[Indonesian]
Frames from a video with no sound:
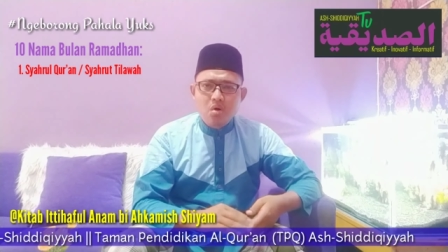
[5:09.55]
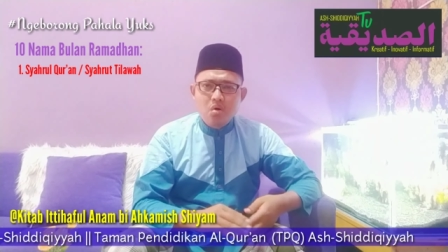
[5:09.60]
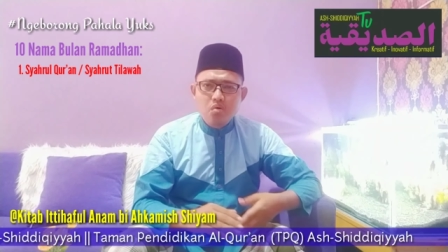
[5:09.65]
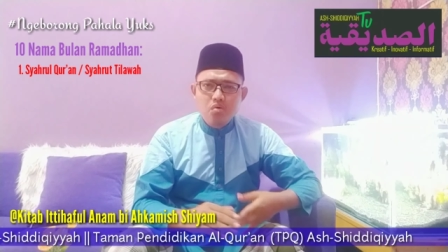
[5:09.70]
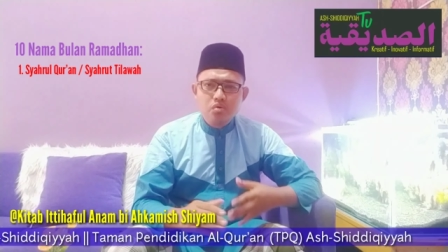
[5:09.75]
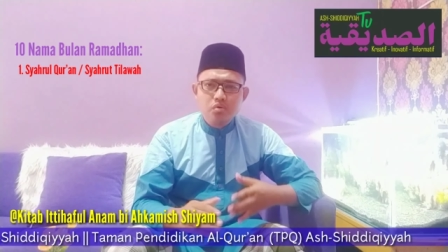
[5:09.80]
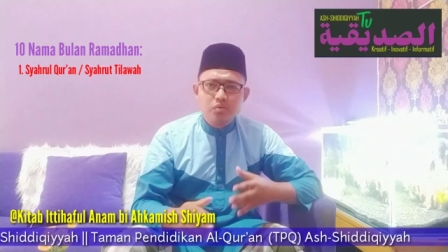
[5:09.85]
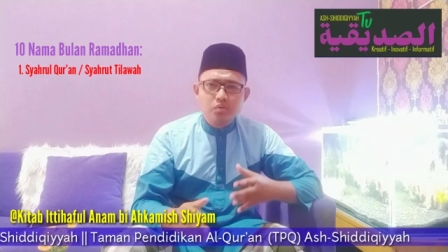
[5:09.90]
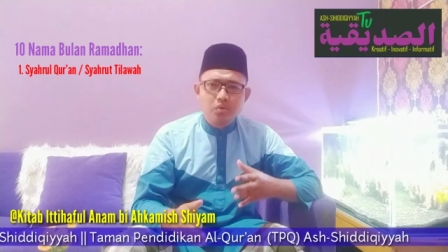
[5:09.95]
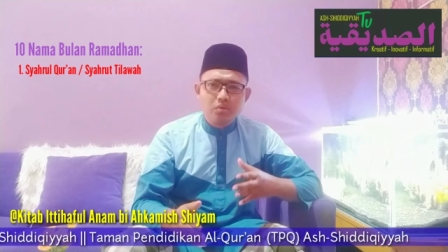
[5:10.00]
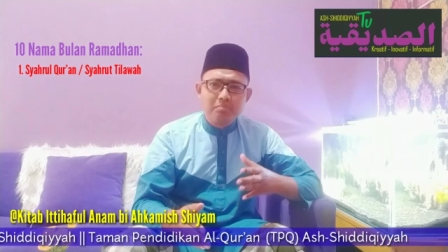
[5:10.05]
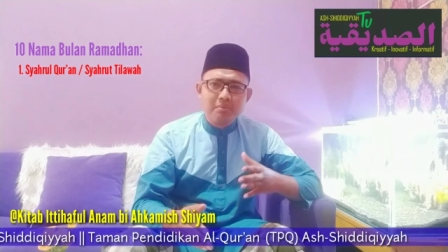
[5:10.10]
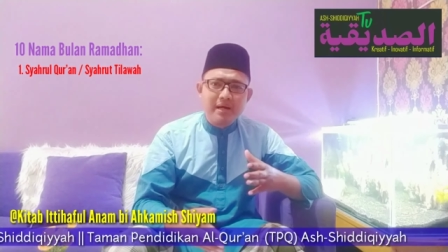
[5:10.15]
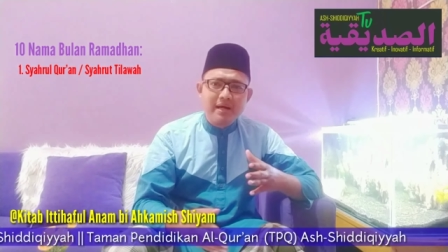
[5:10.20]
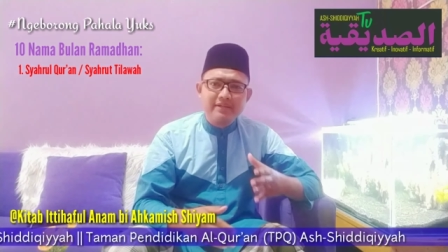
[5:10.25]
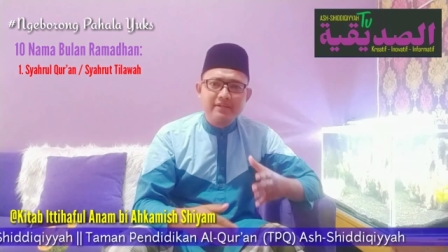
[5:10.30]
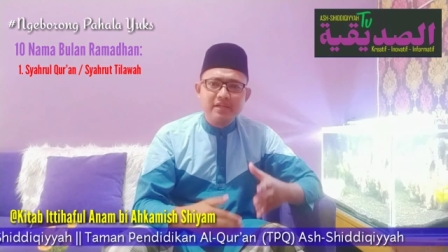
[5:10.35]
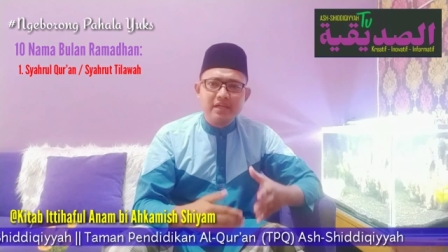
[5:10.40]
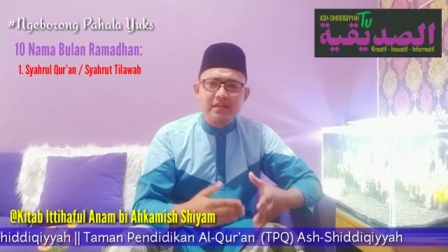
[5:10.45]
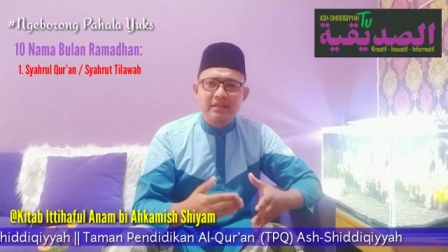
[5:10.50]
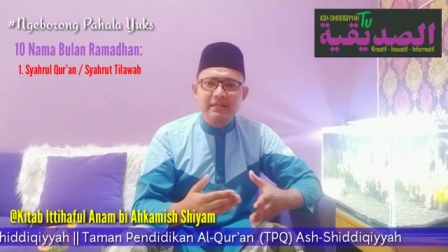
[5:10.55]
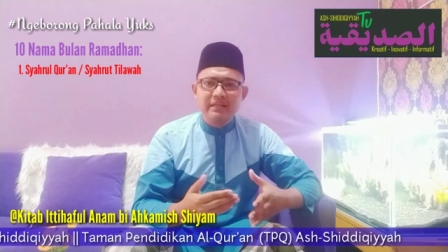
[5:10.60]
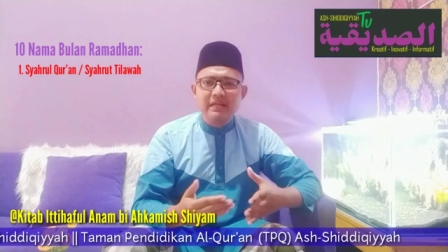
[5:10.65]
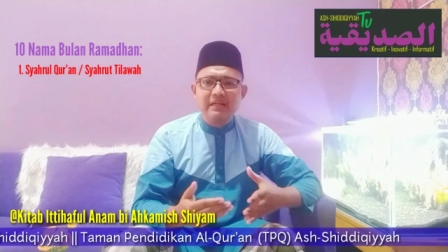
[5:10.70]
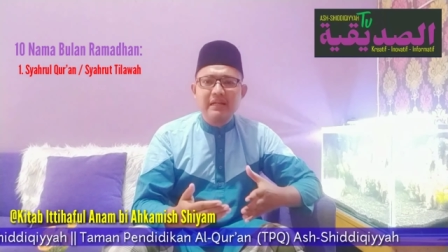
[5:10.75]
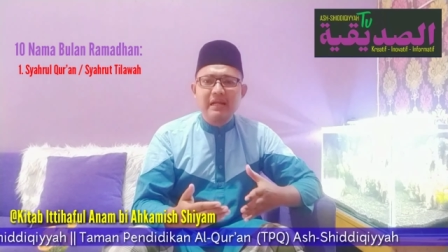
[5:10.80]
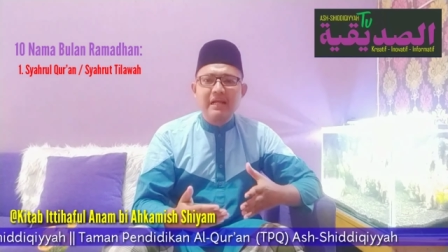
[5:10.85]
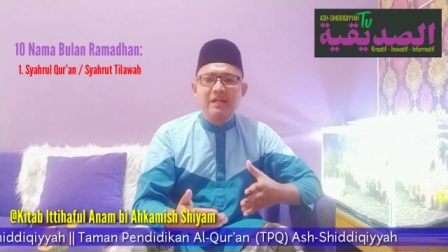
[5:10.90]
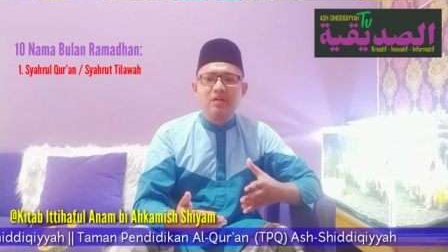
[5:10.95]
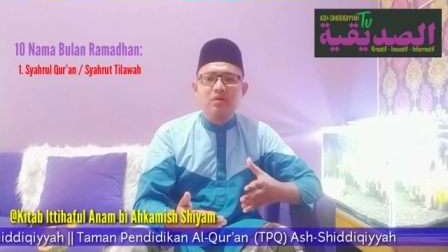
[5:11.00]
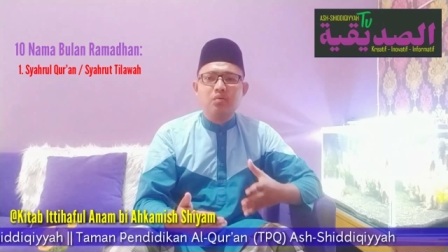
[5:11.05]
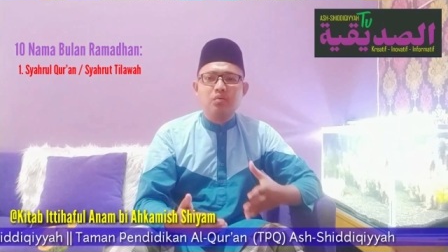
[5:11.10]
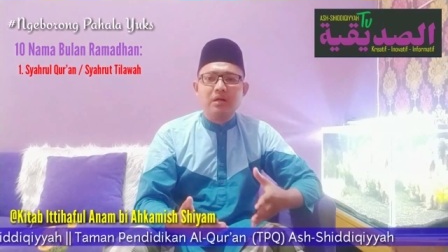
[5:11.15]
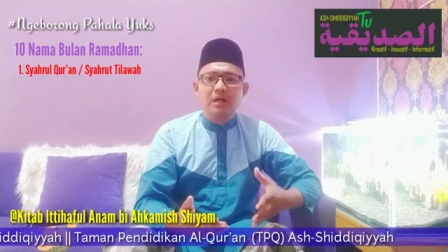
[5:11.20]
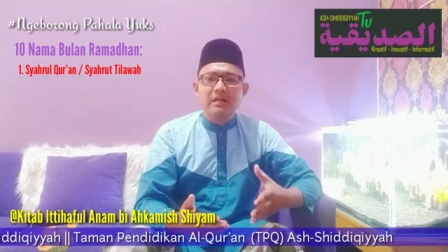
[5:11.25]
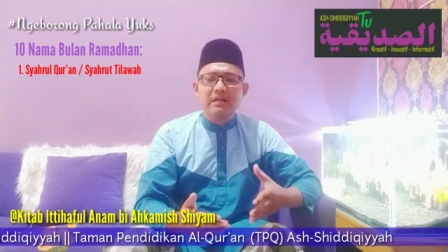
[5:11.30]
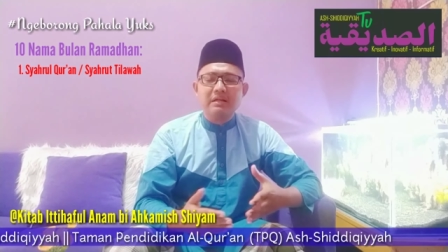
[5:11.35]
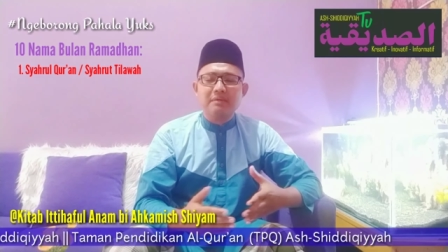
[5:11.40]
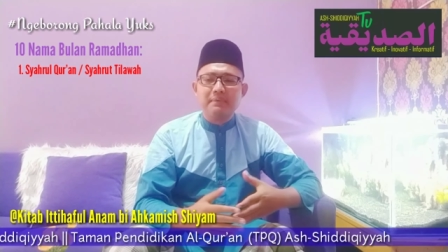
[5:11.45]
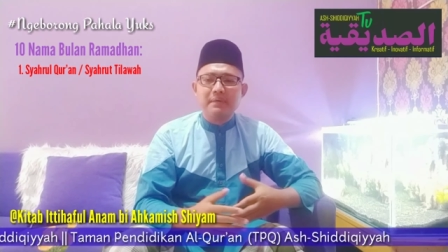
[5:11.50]
untuk mengajarkan
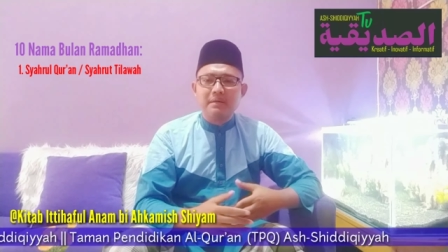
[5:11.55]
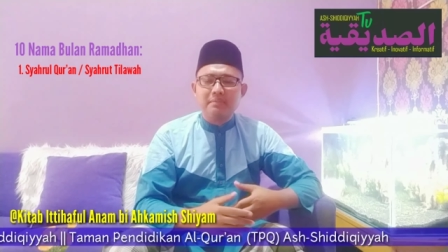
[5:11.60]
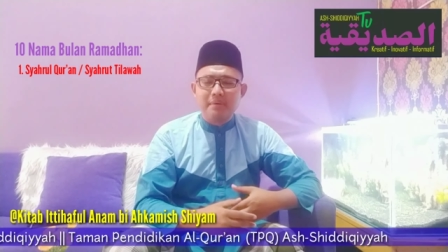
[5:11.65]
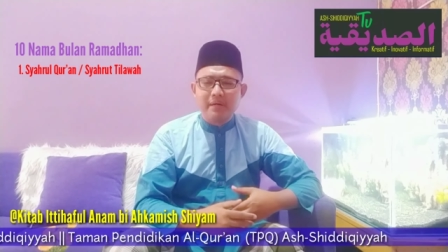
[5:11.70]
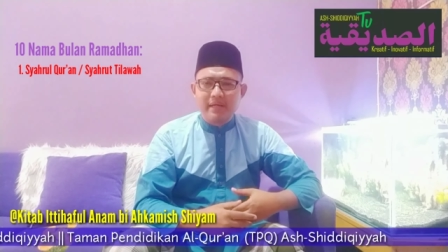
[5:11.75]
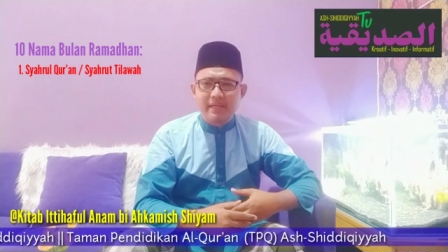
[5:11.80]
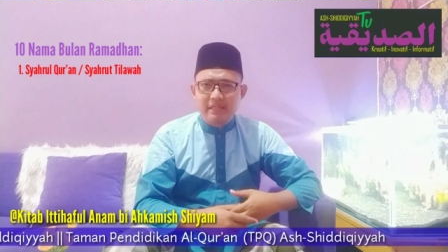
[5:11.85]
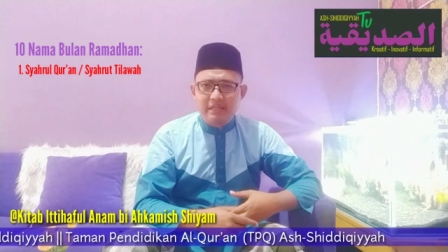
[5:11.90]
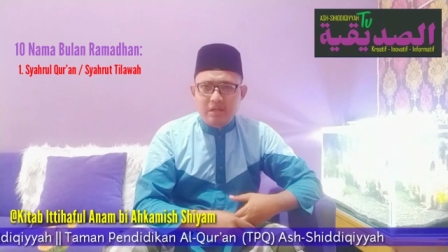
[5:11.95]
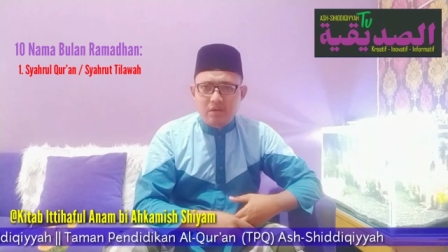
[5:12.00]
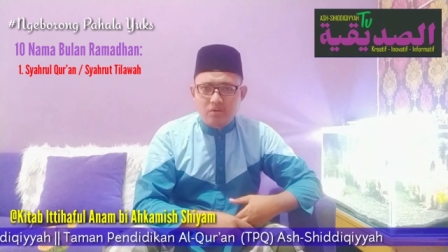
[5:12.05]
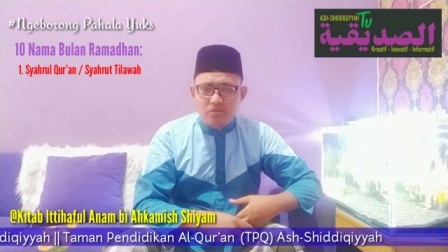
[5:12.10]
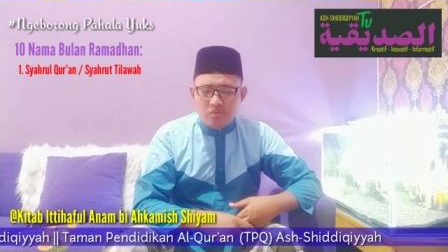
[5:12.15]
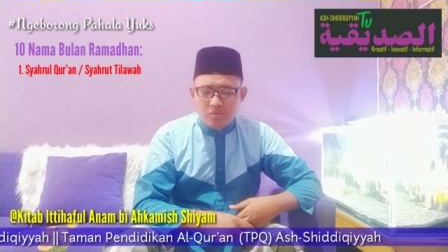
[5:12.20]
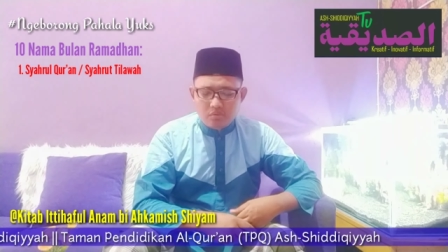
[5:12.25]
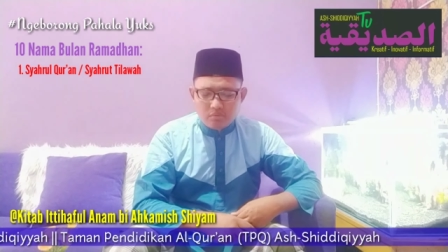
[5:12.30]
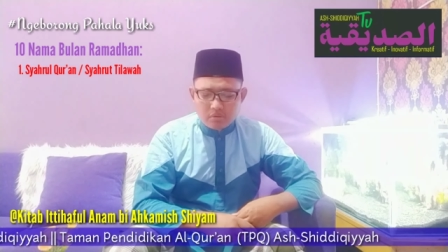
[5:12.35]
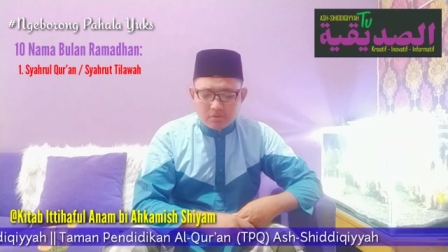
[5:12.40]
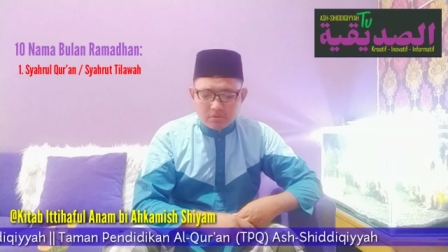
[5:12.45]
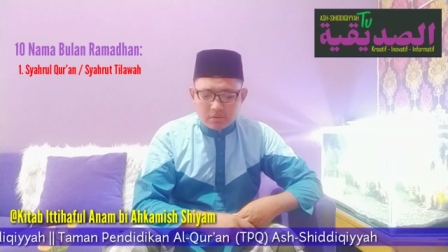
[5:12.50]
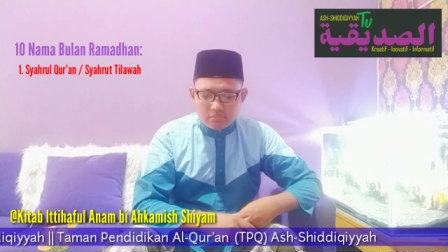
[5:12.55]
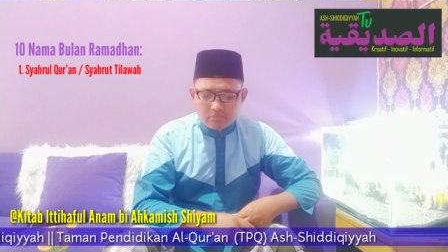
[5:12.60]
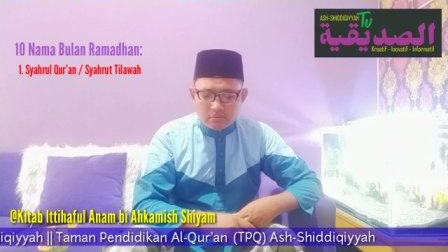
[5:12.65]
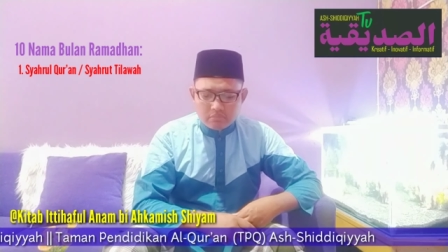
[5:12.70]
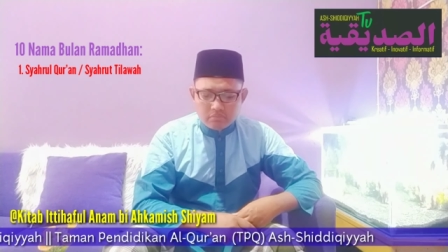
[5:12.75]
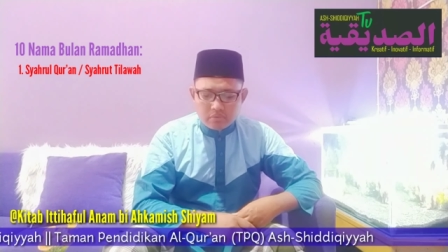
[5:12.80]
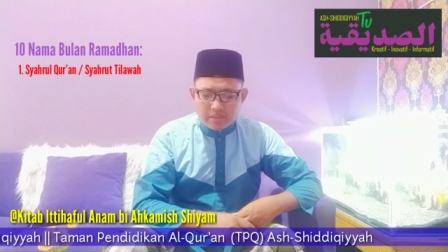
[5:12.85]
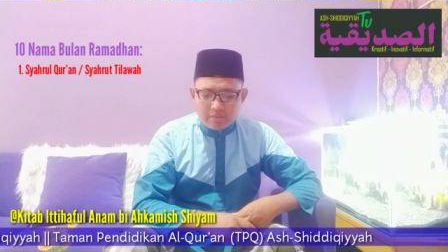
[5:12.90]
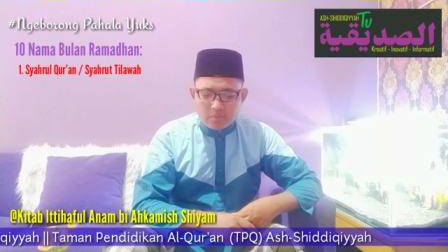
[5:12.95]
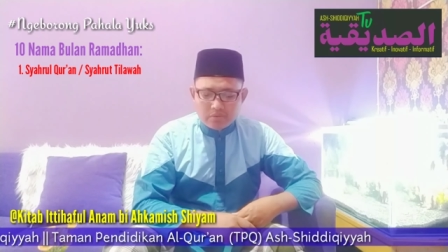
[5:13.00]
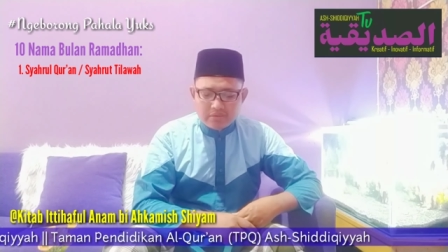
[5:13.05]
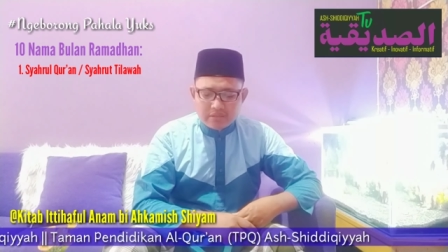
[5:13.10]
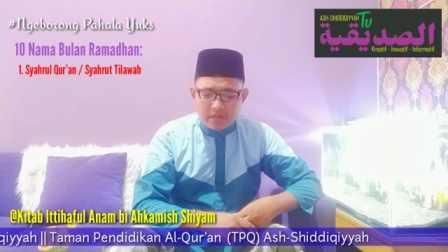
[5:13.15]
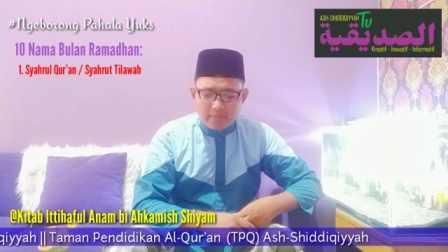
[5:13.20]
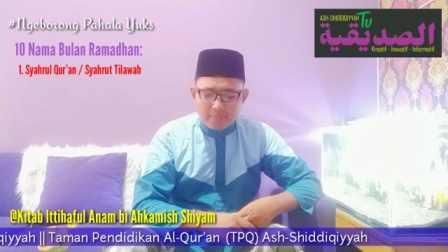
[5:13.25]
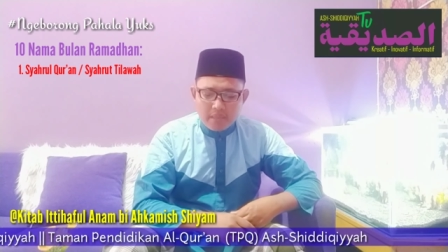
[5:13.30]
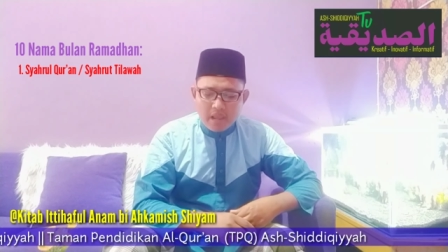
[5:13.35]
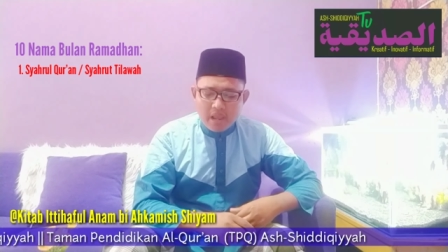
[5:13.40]
Al-Qur'an kepada baginda Rasulullah sallallahu alaihi wasallam.